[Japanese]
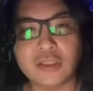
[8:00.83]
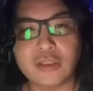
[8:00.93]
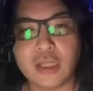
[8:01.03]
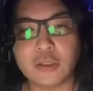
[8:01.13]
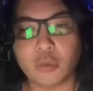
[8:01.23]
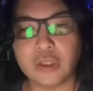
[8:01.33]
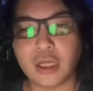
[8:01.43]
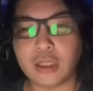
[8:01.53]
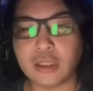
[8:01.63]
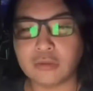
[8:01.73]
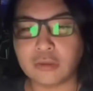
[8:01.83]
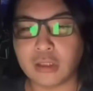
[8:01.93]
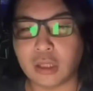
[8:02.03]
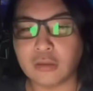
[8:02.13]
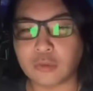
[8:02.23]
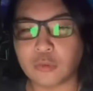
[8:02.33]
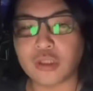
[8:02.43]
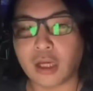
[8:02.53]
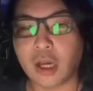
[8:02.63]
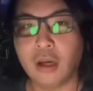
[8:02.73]
信で取り上げてくれたんだと
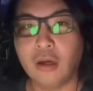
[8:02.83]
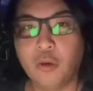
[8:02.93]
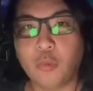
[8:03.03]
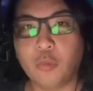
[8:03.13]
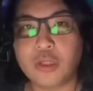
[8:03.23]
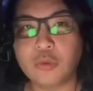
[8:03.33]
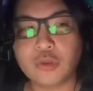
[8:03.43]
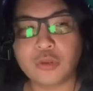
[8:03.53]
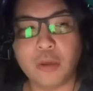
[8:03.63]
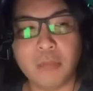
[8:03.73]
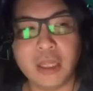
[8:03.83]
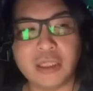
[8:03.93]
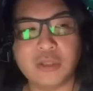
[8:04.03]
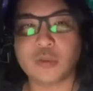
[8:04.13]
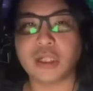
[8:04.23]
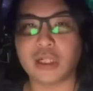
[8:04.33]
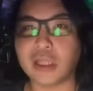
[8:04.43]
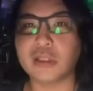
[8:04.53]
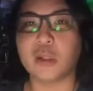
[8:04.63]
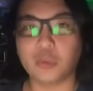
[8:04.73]
したら、俺としてはメリットしかな
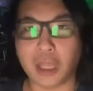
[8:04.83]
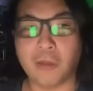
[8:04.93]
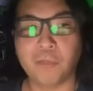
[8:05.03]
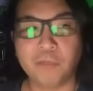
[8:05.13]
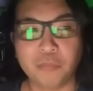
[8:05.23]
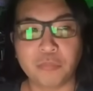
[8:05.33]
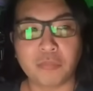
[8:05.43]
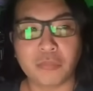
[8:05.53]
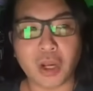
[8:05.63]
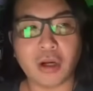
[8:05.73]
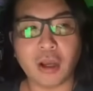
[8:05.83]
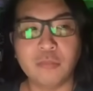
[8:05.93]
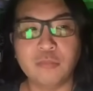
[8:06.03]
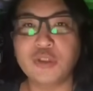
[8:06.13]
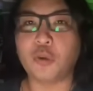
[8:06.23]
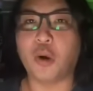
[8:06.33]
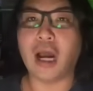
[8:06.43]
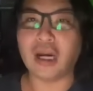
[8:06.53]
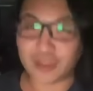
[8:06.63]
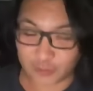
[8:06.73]
いですけどね。だから、むしろ、
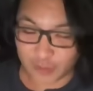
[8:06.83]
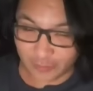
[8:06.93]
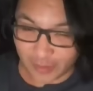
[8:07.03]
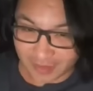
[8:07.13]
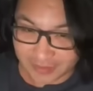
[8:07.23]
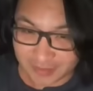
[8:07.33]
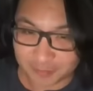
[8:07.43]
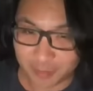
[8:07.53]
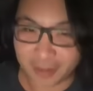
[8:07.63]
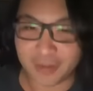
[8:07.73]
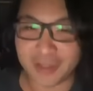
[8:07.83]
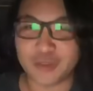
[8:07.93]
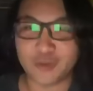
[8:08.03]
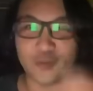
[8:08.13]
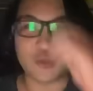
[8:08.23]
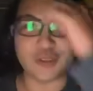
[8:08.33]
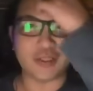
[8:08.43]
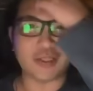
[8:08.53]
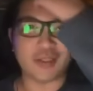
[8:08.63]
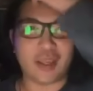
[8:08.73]
ありがとうございます。売名に協力してく
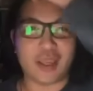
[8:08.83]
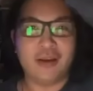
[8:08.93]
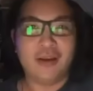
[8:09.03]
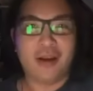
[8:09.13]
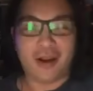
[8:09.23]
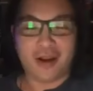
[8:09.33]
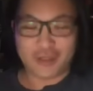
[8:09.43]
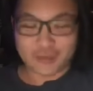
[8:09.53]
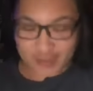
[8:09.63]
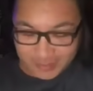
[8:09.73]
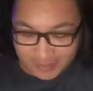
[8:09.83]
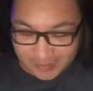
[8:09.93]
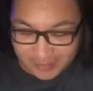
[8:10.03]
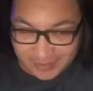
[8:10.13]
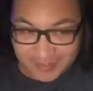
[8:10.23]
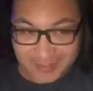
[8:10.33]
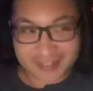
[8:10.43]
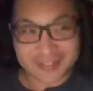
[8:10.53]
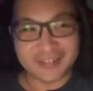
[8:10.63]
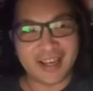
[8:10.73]
ださって、ありがとうございますっ
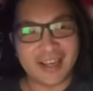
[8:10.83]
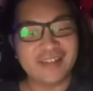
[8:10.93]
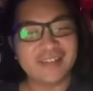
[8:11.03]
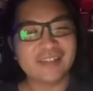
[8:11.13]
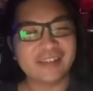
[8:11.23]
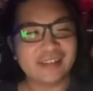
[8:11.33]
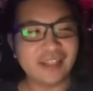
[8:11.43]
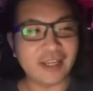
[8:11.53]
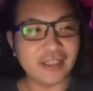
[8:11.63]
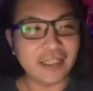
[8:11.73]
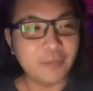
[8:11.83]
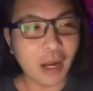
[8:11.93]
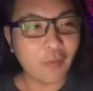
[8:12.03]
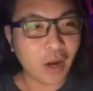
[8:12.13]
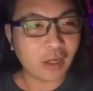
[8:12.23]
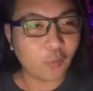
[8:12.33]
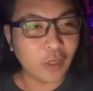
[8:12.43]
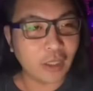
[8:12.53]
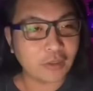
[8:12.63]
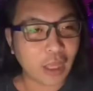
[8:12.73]
ていうね。で、今は
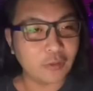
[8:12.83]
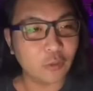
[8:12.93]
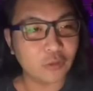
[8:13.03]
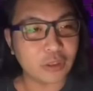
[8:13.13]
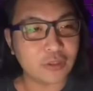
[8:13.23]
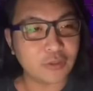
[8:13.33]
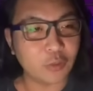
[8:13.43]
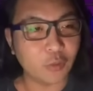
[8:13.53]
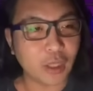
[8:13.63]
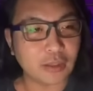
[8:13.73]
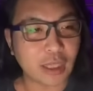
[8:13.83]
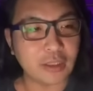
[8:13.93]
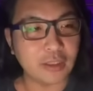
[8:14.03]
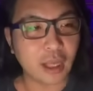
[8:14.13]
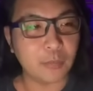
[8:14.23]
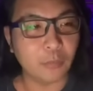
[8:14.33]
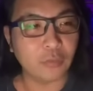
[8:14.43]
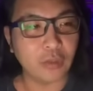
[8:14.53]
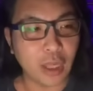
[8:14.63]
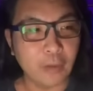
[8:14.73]
コレタンのディス動画出せないも
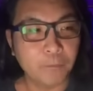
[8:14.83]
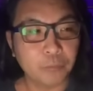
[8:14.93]
んね。